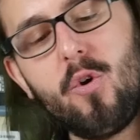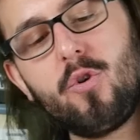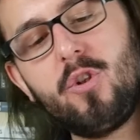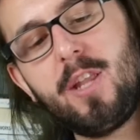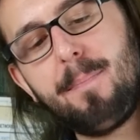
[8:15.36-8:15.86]

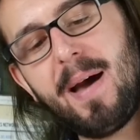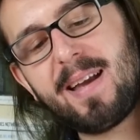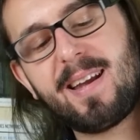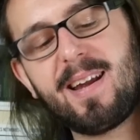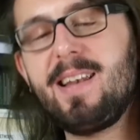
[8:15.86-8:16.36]
il n'est pas
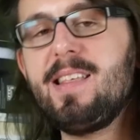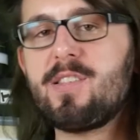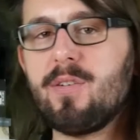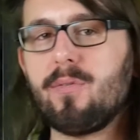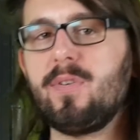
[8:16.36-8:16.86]

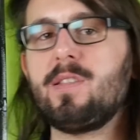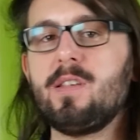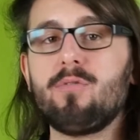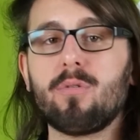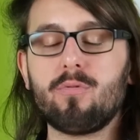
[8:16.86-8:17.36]
glissant en fait,
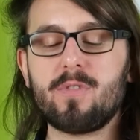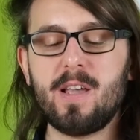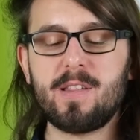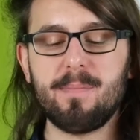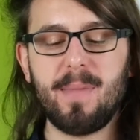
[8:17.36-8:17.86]
c'est surtout
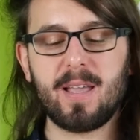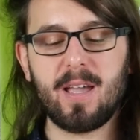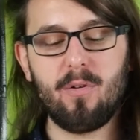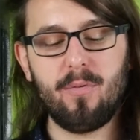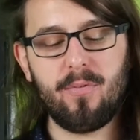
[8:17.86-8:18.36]
ça, c'est malgré le